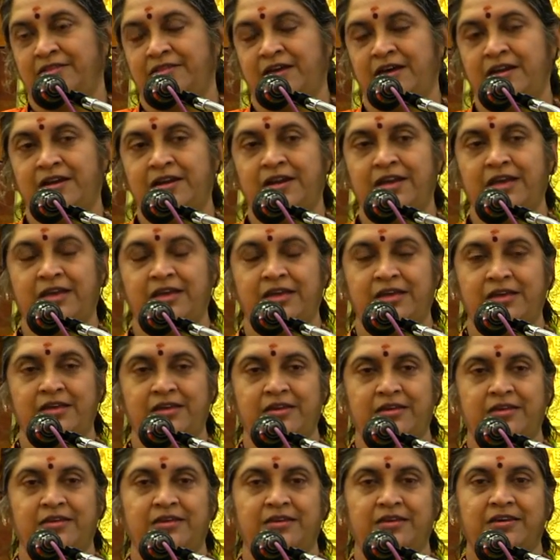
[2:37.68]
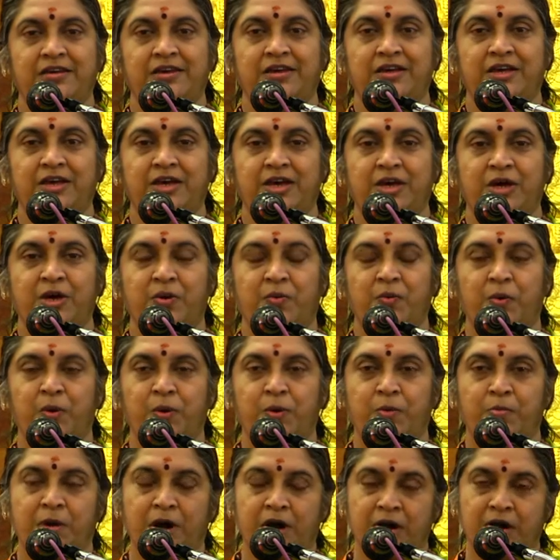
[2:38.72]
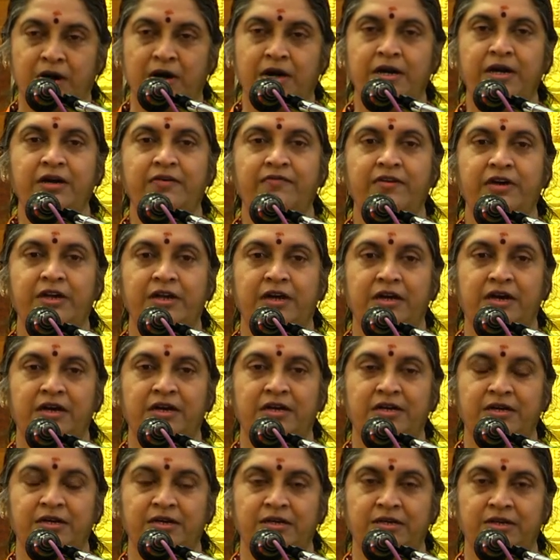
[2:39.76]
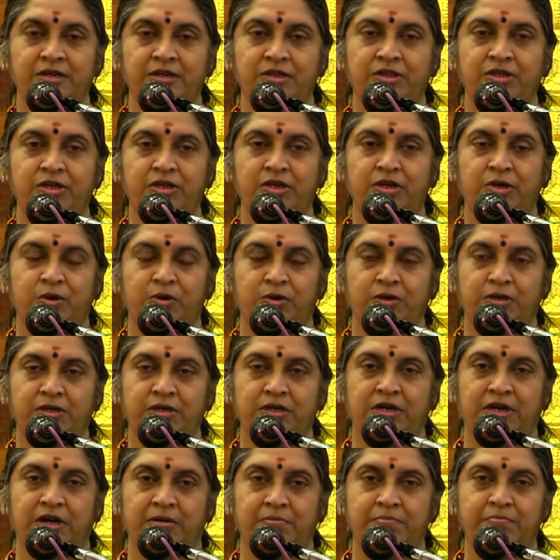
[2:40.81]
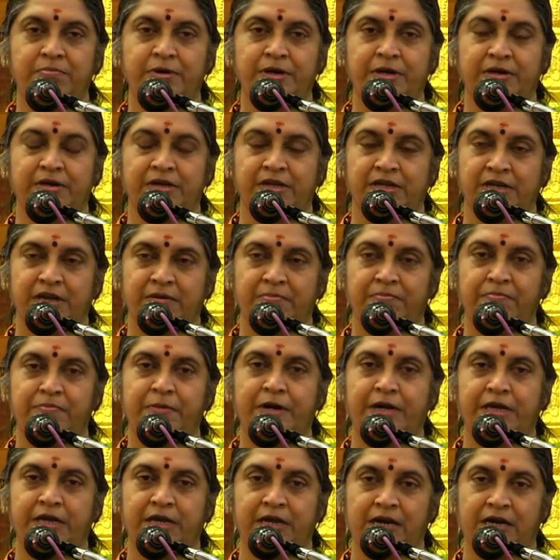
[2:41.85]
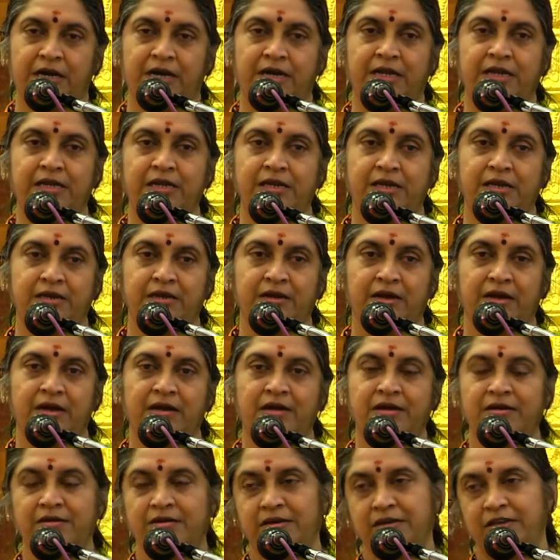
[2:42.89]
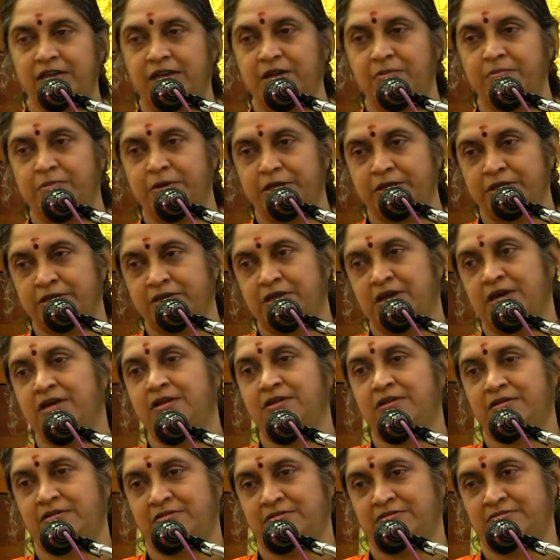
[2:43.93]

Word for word: தன்னை ஒரு மாணவனாக நிறுத்தி கொண்டு கம்பர் எப்படி களைகிறார் என்பதுதான்